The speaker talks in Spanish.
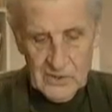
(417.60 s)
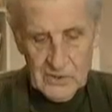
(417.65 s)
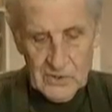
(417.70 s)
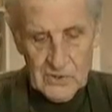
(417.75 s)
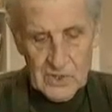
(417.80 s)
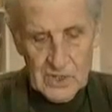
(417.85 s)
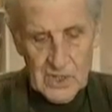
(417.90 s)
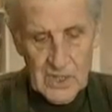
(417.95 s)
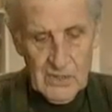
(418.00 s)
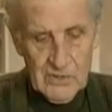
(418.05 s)

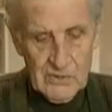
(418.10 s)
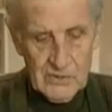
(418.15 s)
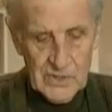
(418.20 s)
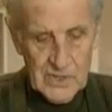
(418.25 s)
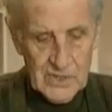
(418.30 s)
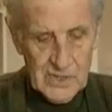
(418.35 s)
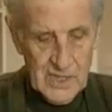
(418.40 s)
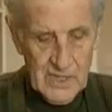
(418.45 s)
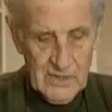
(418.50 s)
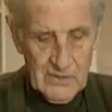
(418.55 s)
estos cinco o
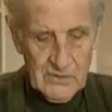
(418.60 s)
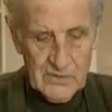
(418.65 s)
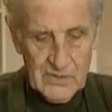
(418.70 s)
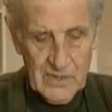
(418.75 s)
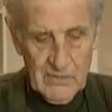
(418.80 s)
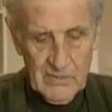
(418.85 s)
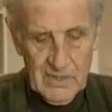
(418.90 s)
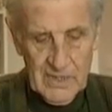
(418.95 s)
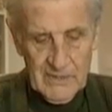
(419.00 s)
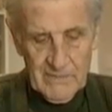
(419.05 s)
seis años
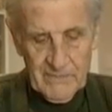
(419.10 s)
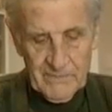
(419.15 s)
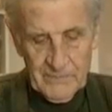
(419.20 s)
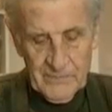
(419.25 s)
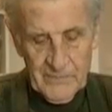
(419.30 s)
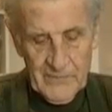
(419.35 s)
que van,